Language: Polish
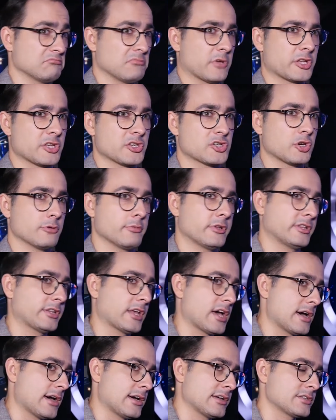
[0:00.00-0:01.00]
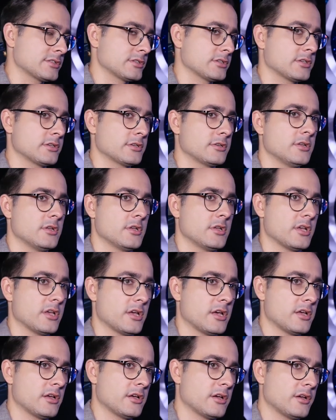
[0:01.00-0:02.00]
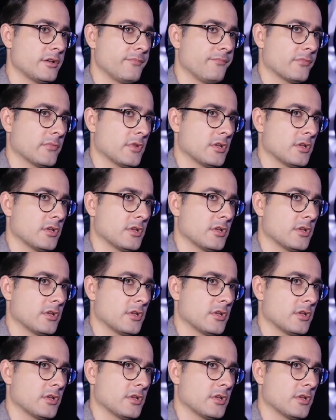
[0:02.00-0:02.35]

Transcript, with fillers: jakieś komentarze, e,